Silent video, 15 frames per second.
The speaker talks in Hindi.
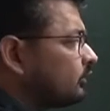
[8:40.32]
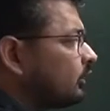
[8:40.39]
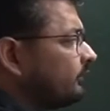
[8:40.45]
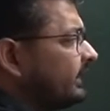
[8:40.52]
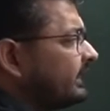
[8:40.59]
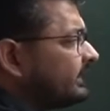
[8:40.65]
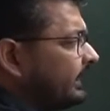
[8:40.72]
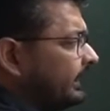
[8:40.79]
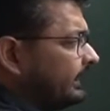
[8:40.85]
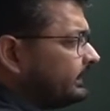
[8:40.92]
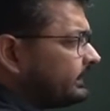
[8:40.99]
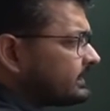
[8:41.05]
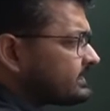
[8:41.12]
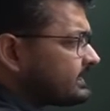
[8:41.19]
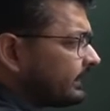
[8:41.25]
तो वेन दे
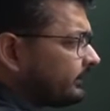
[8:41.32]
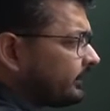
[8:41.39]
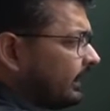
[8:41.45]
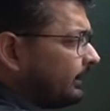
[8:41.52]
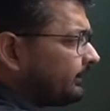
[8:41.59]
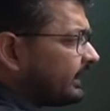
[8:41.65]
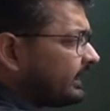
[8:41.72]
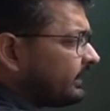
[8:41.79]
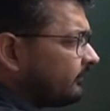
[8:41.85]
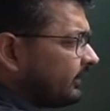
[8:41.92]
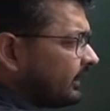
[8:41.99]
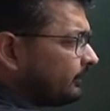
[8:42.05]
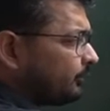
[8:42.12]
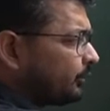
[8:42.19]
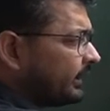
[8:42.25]
इंटरसेक्ट आई एम गेटिंग
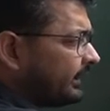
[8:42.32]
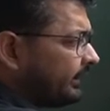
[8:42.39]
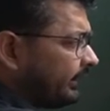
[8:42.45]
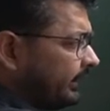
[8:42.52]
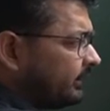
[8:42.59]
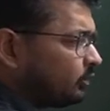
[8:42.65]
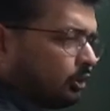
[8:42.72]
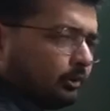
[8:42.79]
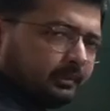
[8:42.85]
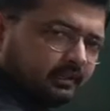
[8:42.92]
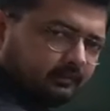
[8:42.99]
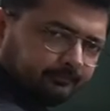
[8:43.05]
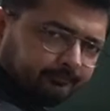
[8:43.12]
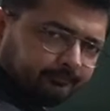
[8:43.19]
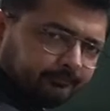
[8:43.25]
वन पॉइंट इन
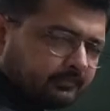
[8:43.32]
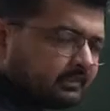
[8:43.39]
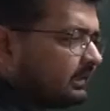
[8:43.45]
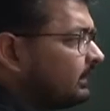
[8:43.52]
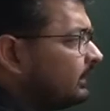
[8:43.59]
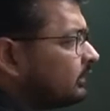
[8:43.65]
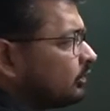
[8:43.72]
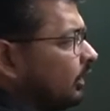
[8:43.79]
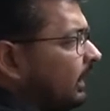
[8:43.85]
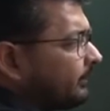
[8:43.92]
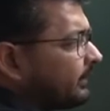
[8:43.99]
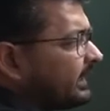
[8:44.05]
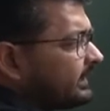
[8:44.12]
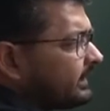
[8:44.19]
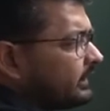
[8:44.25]
कॉमन तो आई
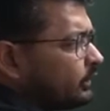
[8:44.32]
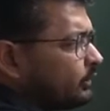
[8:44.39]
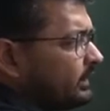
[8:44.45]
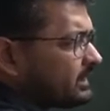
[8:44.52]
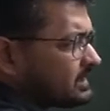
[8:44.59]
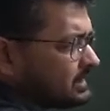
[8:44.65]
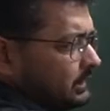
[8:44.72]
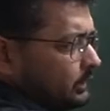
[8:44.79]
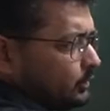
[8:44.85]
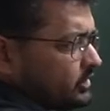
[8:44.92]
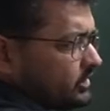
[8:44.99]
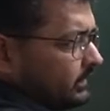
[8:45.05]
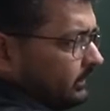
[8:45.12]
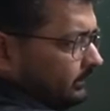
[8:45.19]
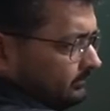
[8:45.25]
एम गेटिंग अ यूनिक
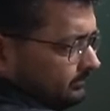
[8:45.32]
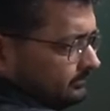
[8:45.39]
सोल्यूशन